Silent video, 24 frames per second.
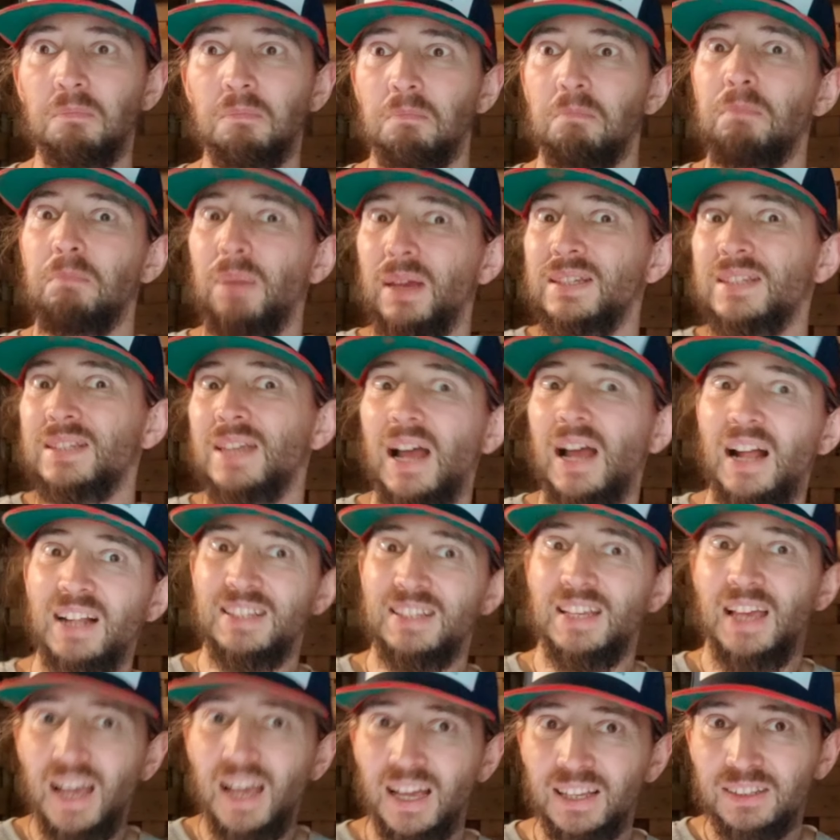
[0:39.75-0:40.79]
besser
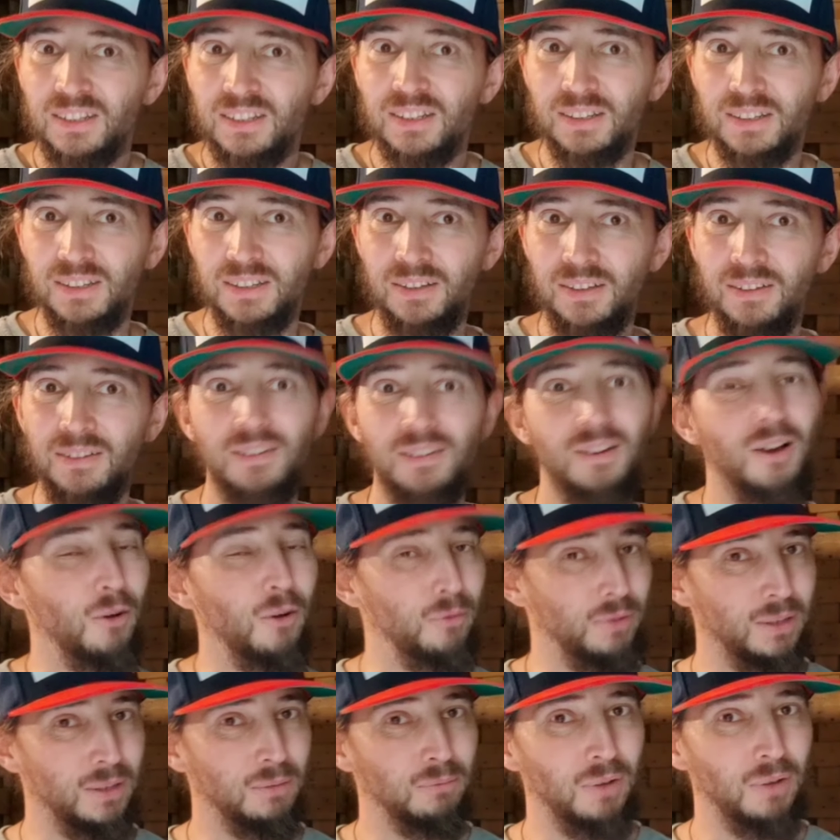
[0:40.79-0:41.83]
als andere,
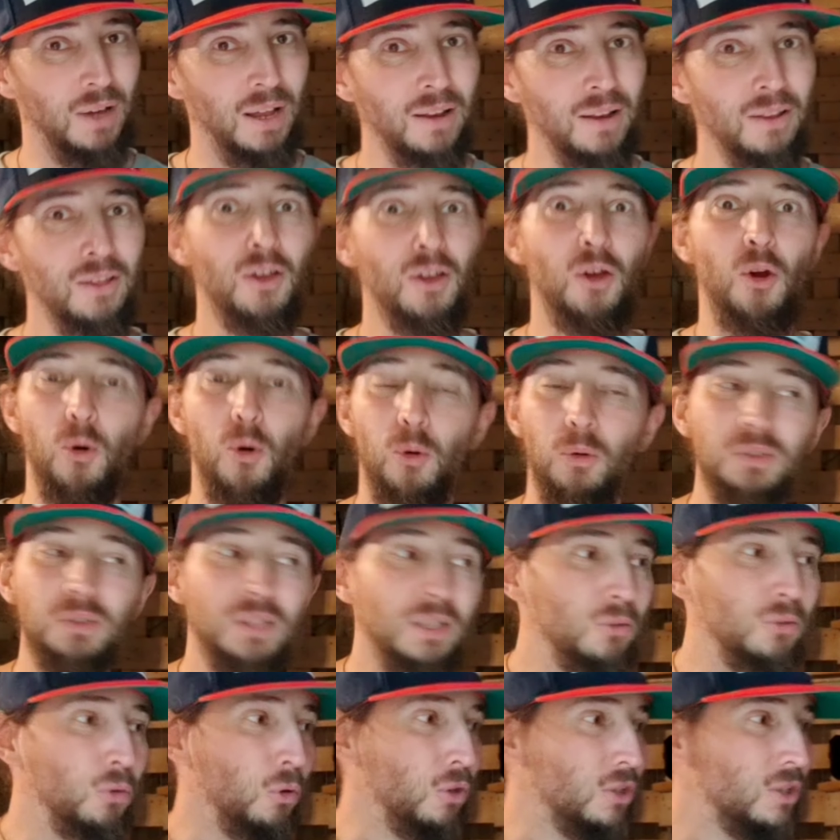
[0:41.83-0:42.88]
auf jeden Fall, und
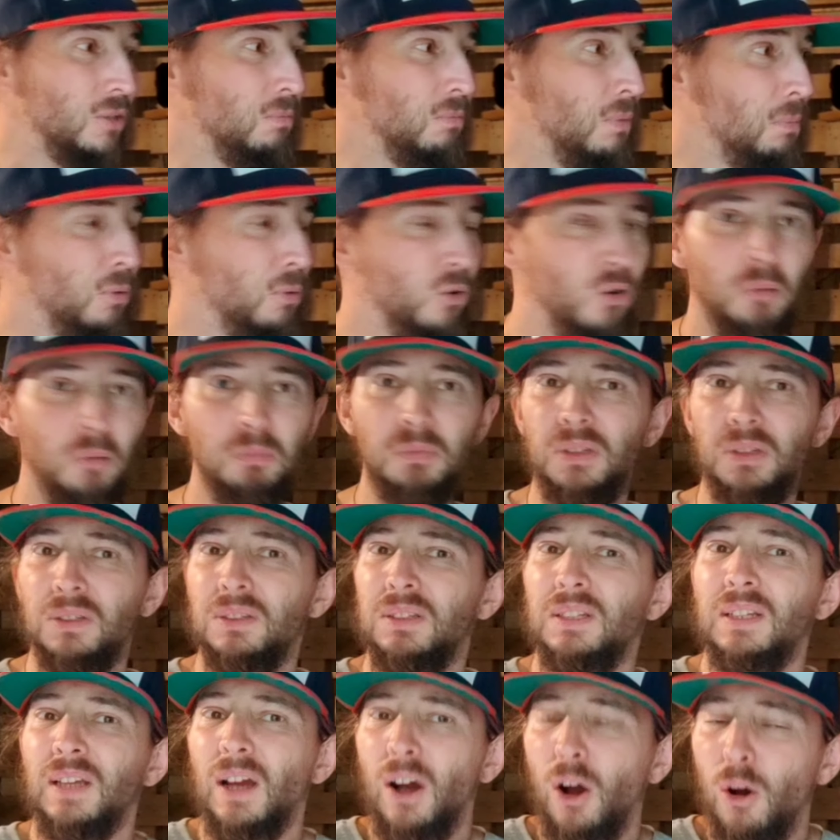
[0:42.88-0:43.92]
dann trotzdem mitbekommt,
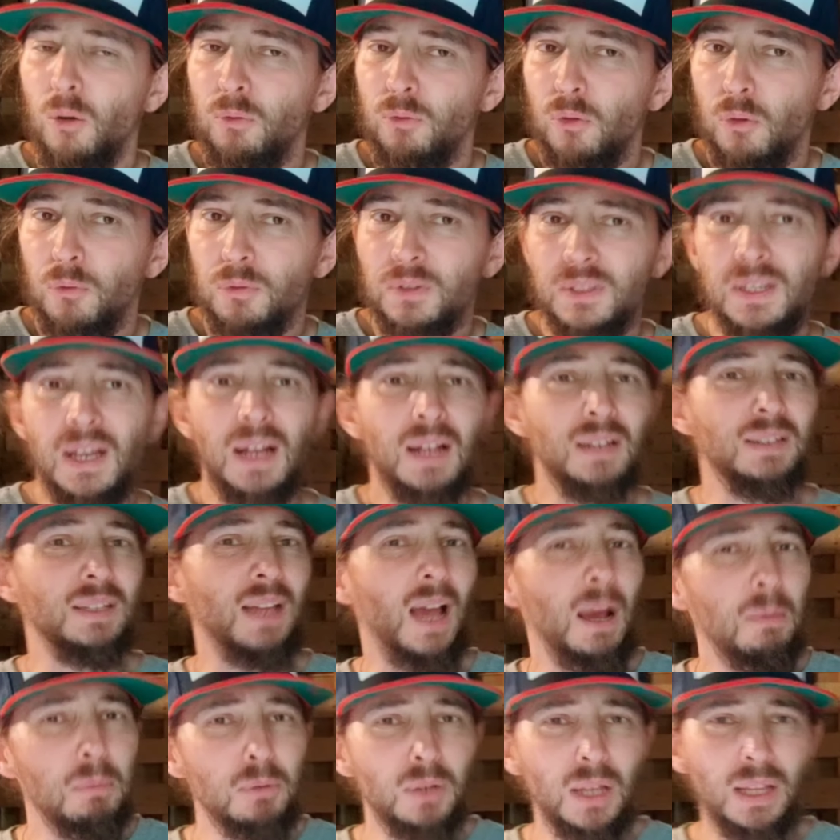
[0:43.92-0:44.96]
die Aufrufzahlen, die
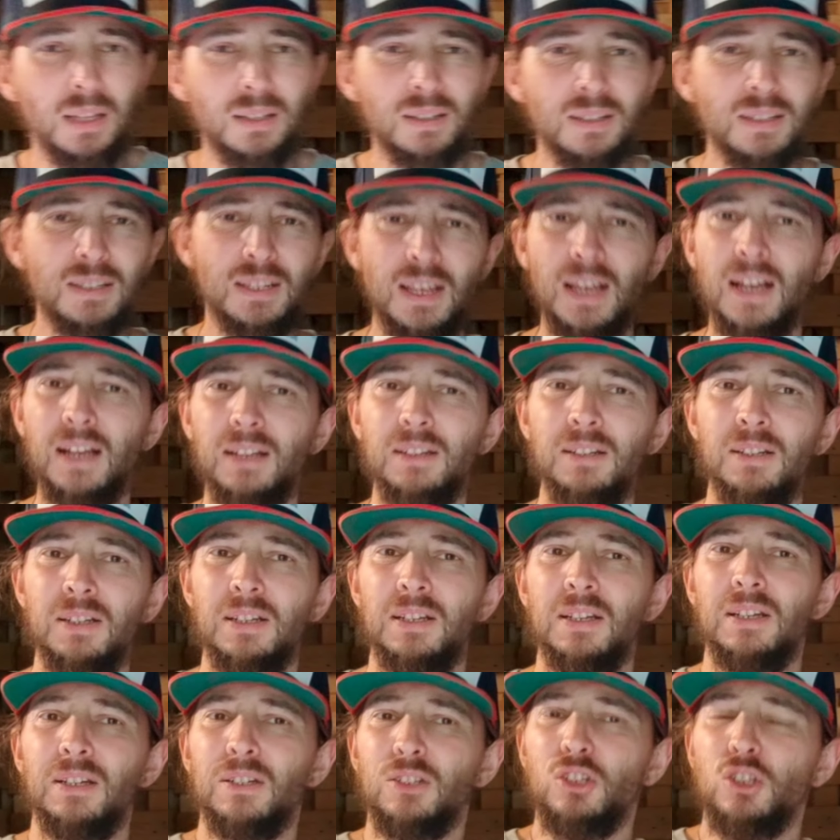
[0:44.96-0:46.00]
Abonnentenzahlen
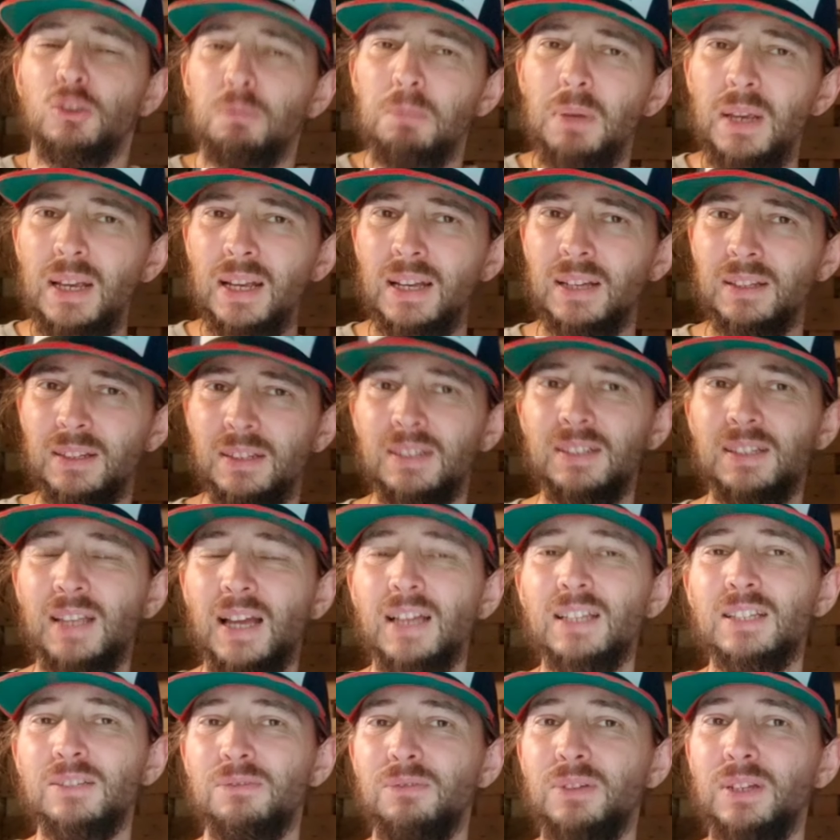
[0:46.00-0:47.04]
spiegeln nicht
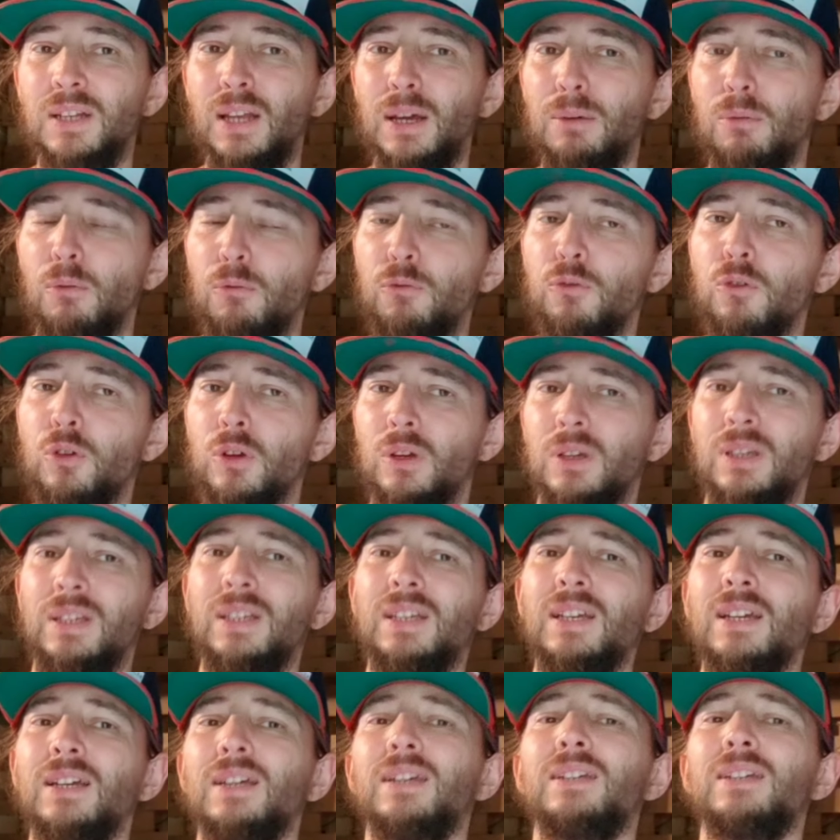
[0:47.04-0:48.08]
das wider, wofür
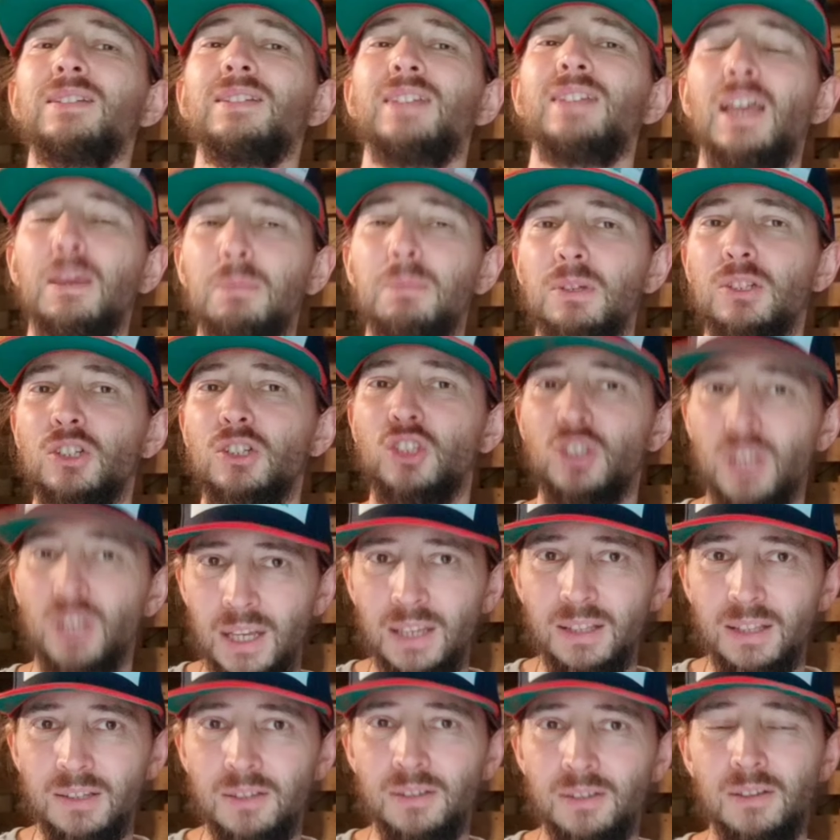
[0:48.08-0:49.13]
ihr selber
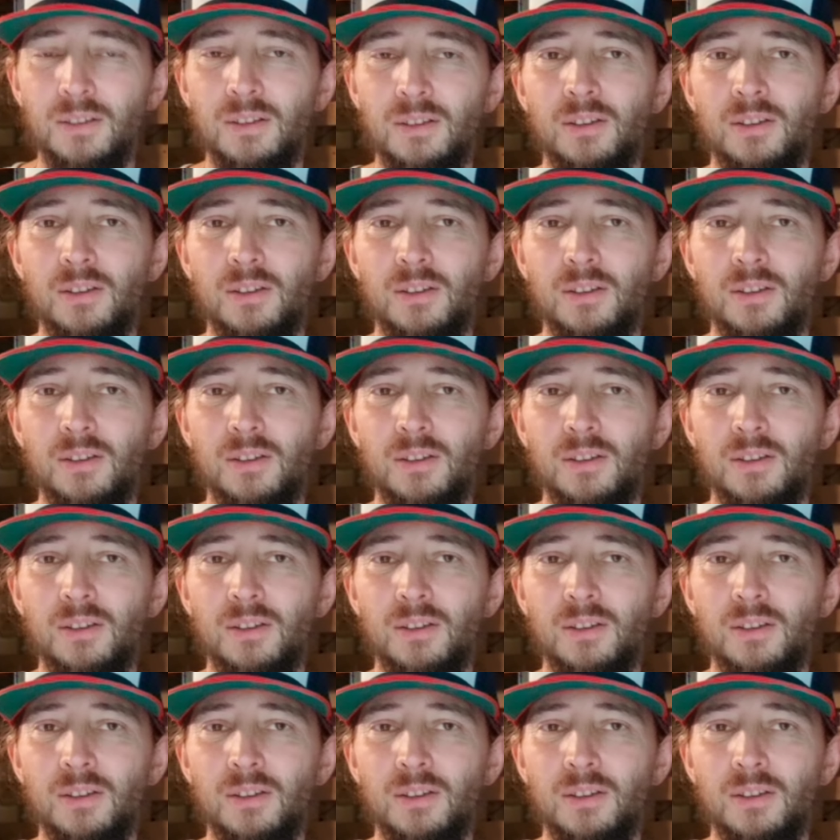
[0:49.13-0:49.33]
steht.